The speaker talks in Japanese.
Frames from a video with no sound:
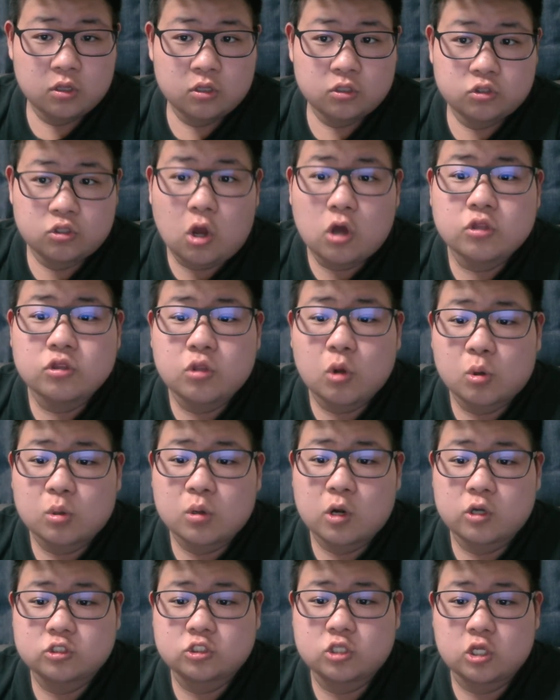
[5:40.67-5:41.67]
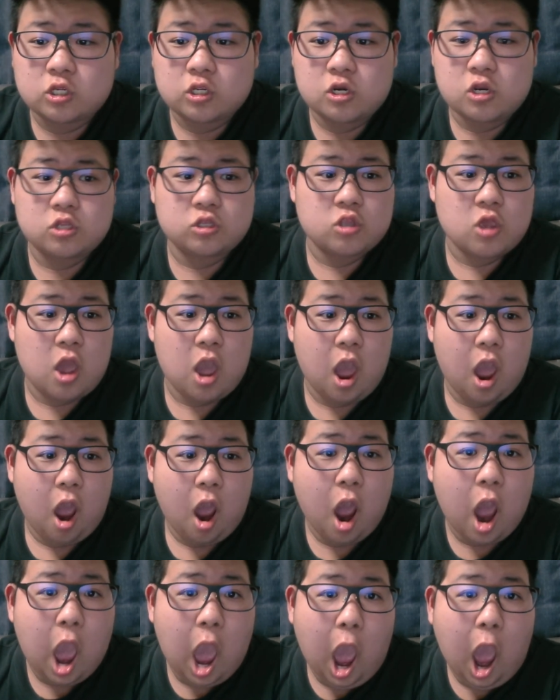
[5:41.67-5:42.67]
なんで俺が言っちゃいけねえんだよ
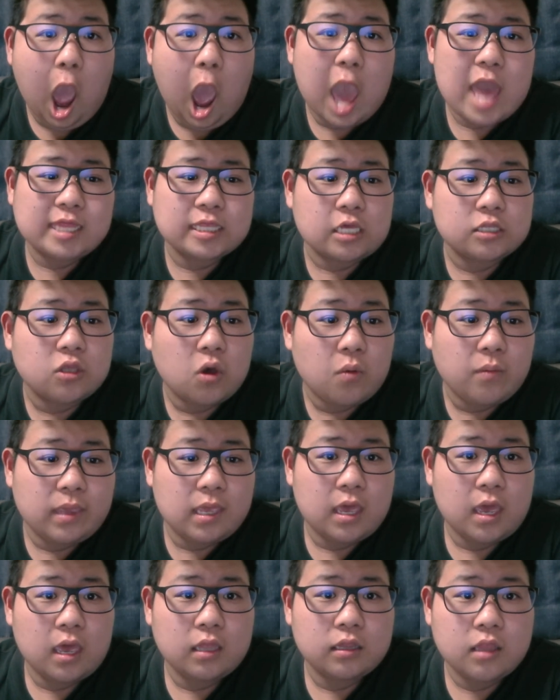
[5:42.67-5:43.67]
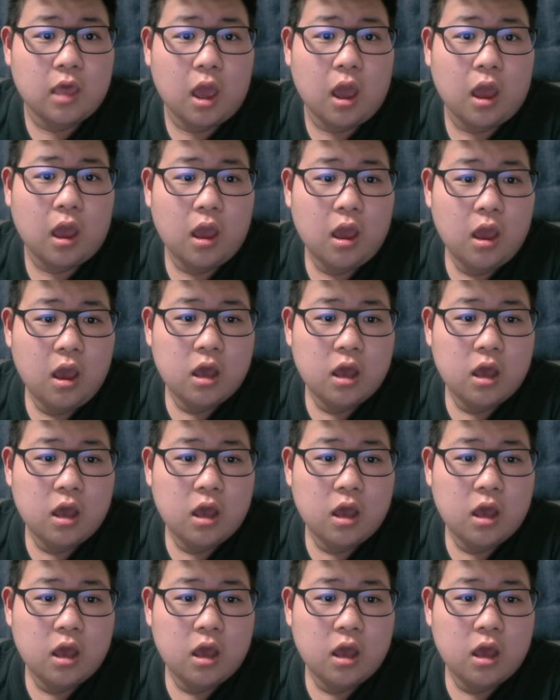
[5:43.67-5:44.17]
はいはい、なんでおめえなあ。